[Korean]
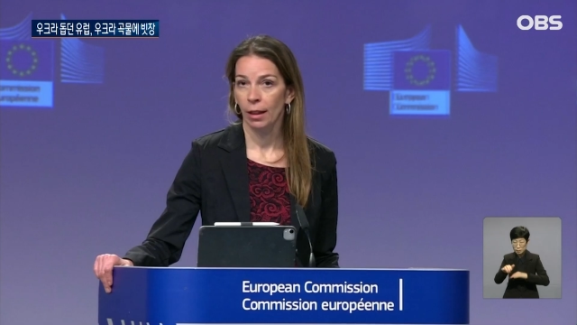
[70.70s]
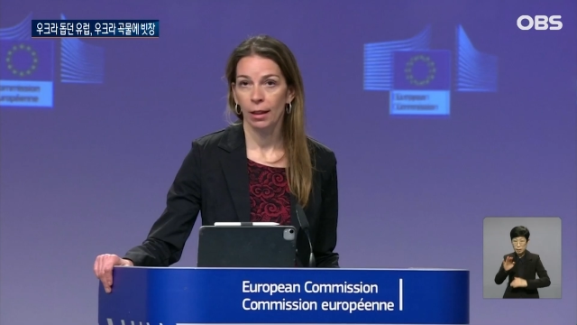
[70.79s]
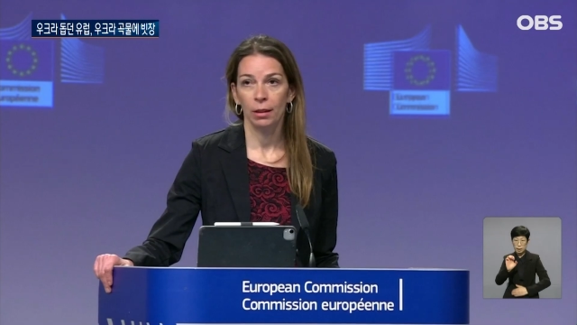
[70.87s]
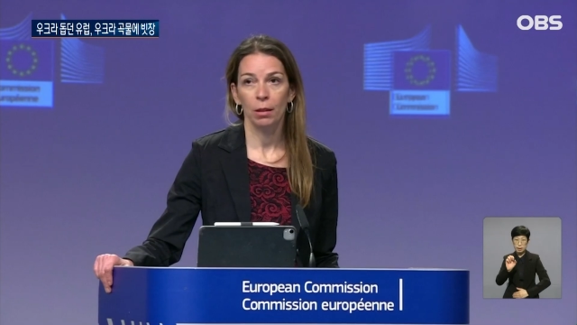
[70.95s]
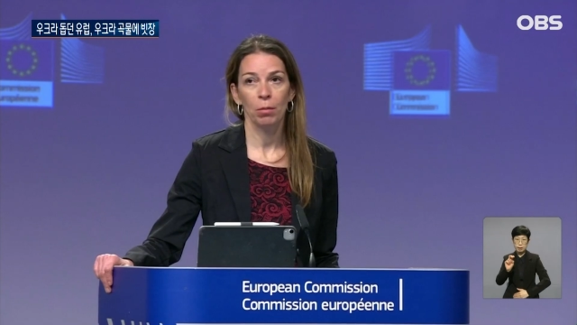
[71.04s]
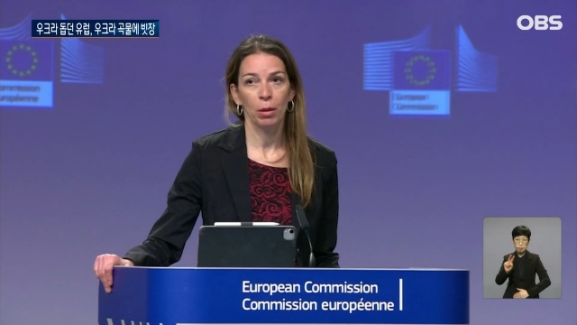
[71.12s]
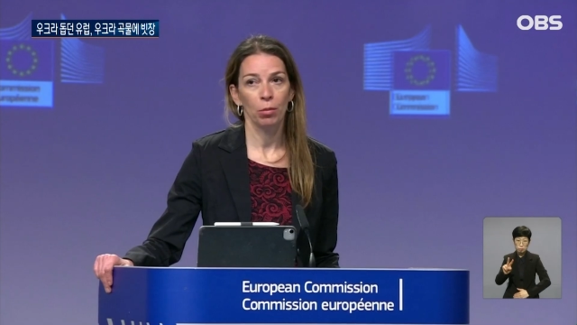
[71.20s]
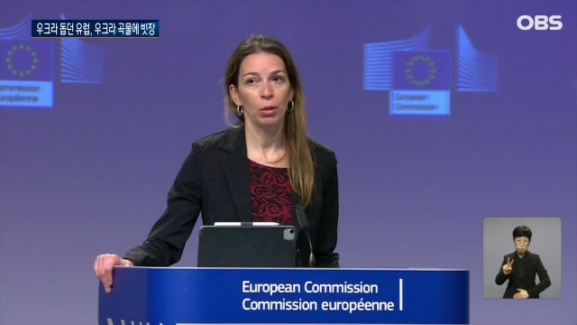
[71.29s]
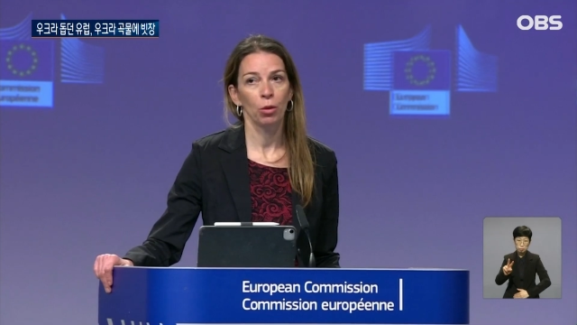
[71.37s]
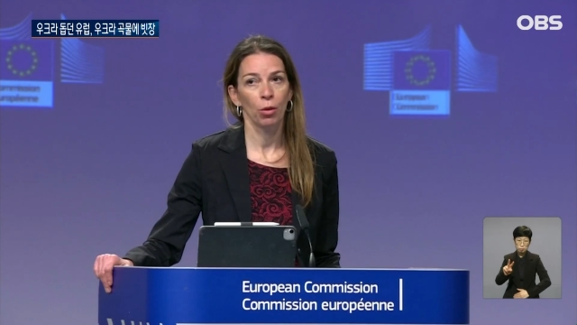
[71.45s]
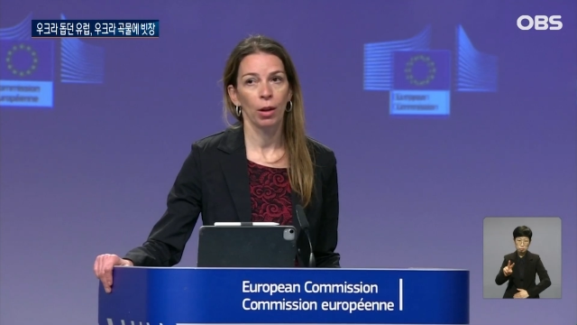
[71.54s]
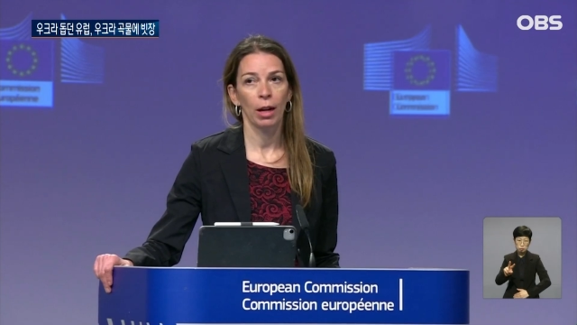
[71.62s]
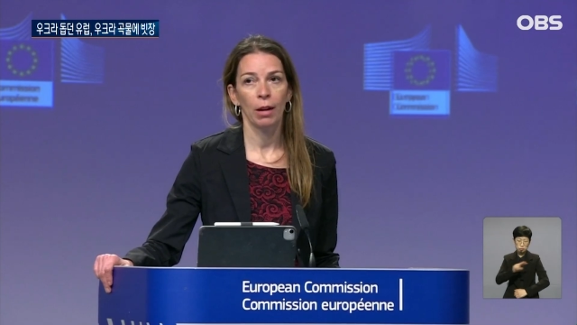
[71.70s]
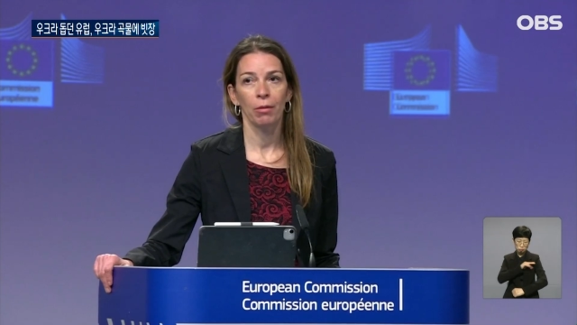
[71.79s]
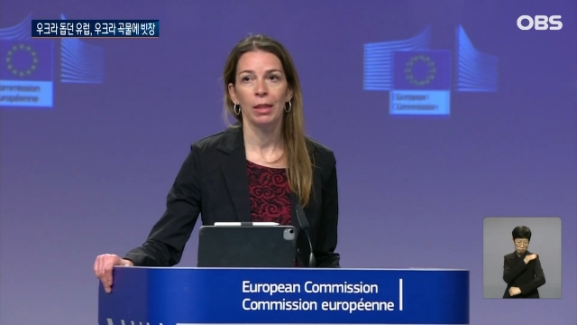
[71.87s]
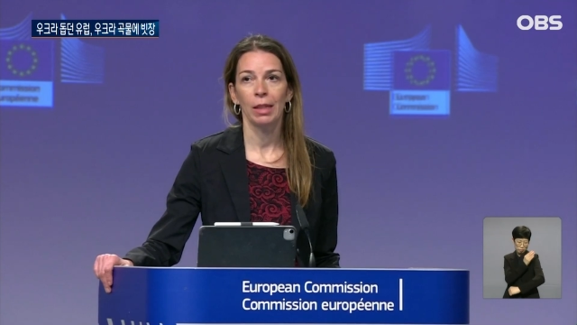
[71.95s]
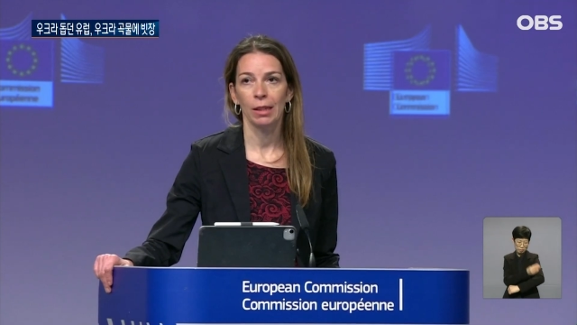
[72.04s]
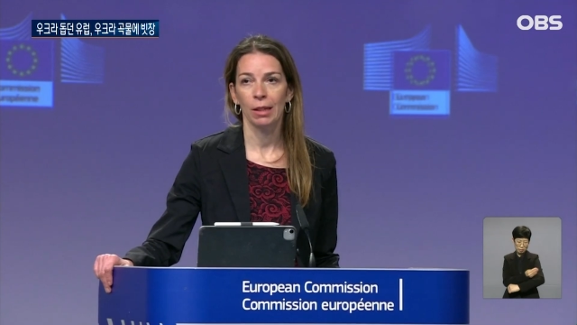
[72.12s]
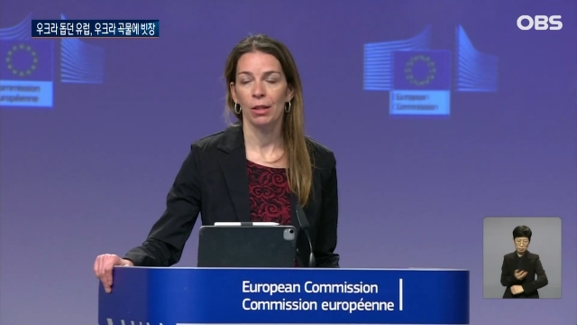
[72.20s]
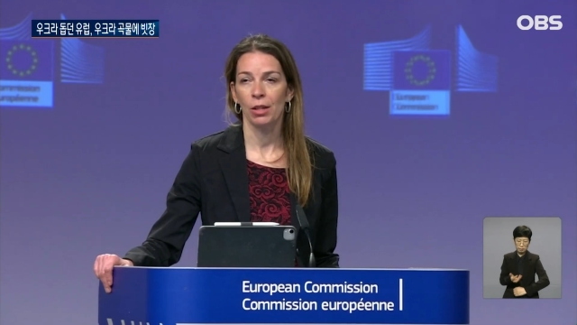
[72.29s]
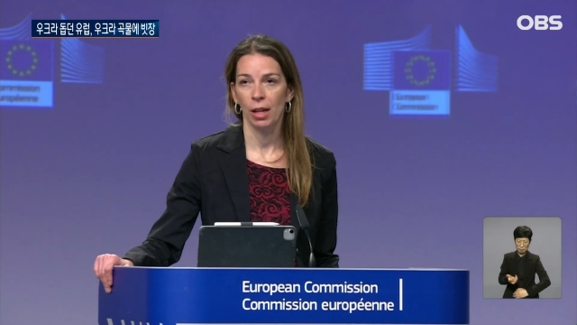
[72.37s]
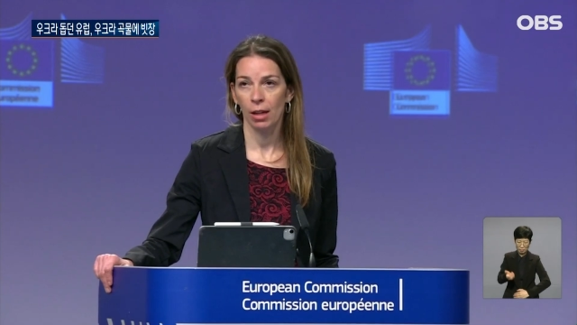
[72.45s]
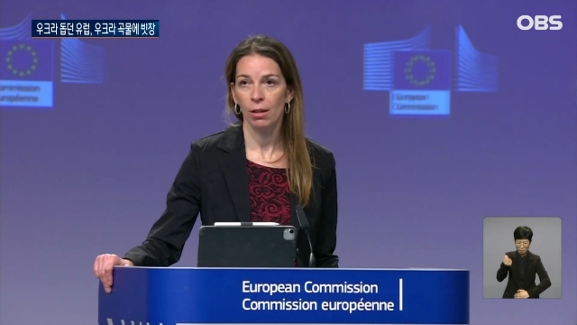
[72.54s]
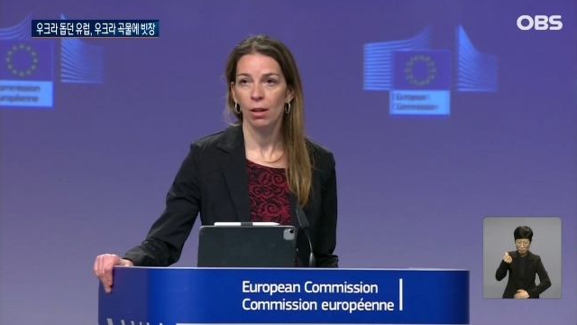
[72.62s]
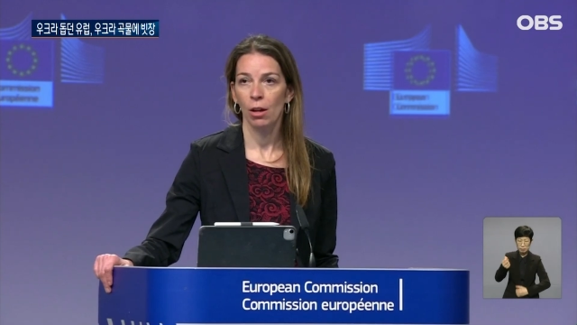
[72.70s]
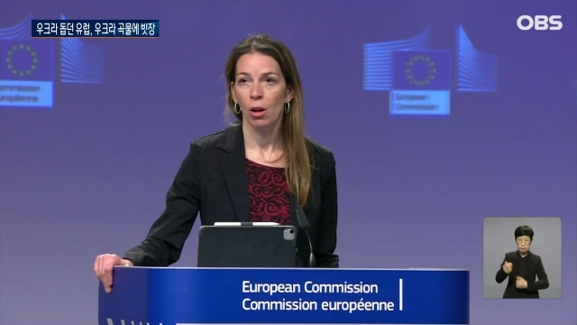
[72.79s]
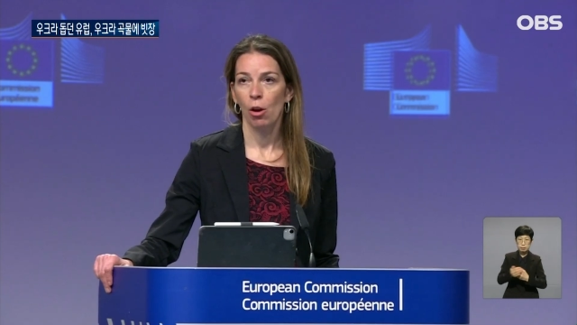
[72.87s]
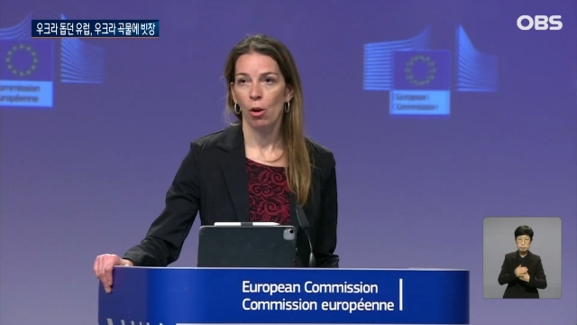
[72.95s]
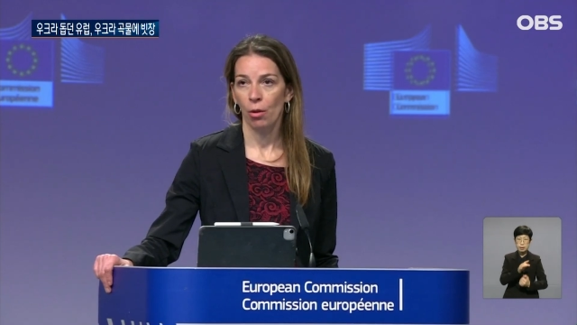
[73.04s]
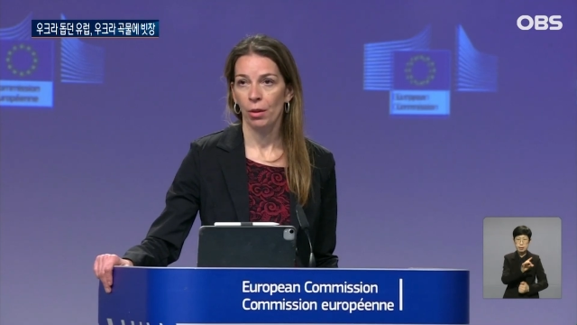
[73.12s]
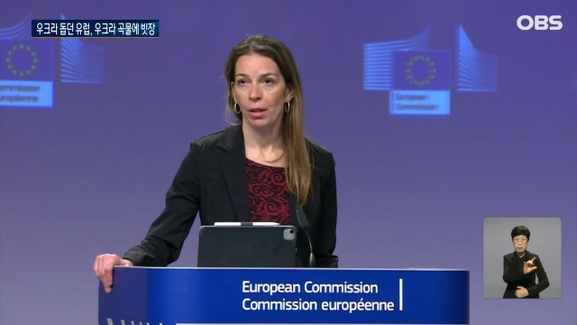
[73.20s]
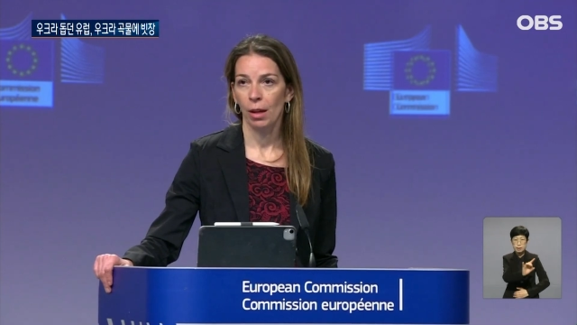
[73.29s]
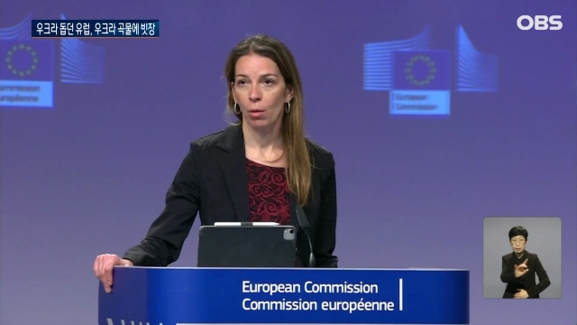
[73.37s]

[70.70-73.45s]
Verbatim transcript: 권한으로 개별 회원국의 일방적